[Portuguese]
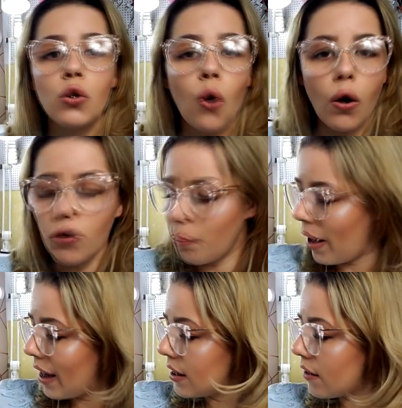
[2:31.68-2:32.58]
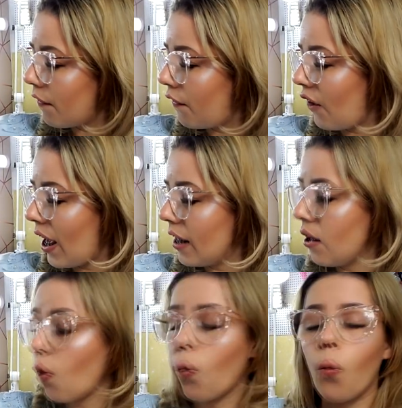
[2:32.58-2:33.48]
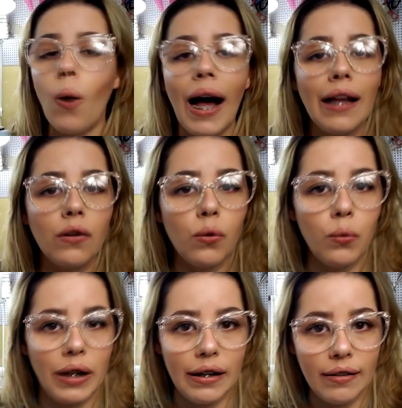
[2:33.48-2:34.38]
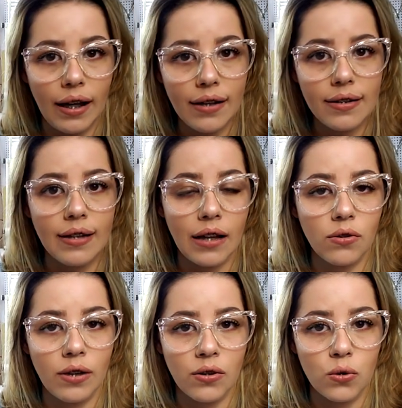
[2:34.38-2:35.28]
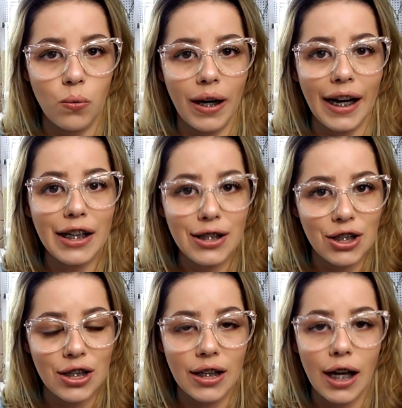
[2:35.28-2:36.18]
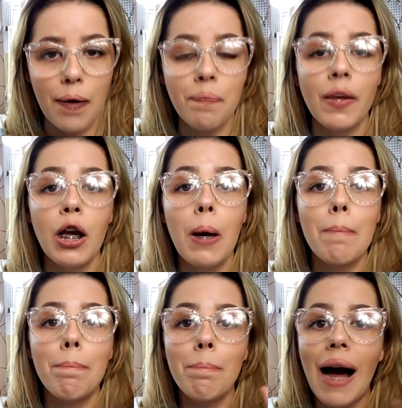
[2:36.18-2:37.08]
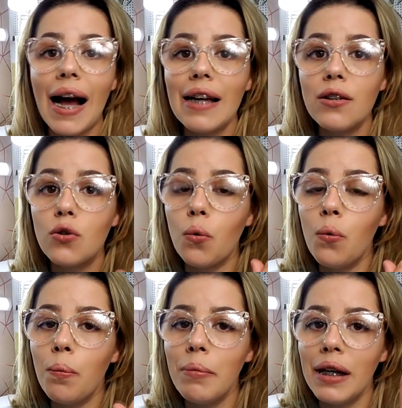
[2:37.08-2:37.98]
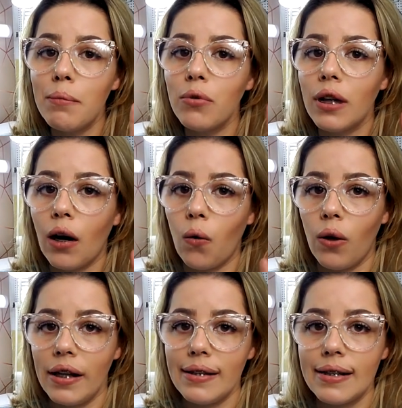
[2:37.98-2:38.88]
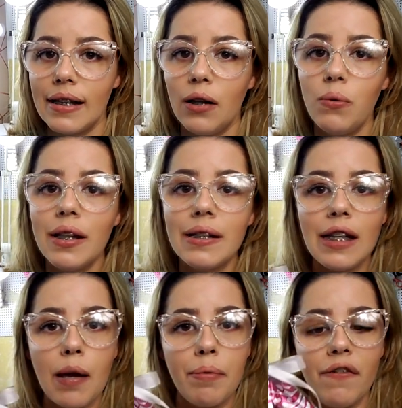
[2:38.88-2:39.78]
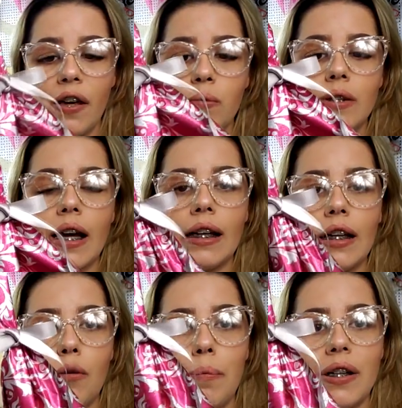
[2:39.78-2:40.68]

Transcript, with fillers: Todo mês vem quatro itens dentro da sua caixinha, mais um mimo da coleção e sempre vem um saquinho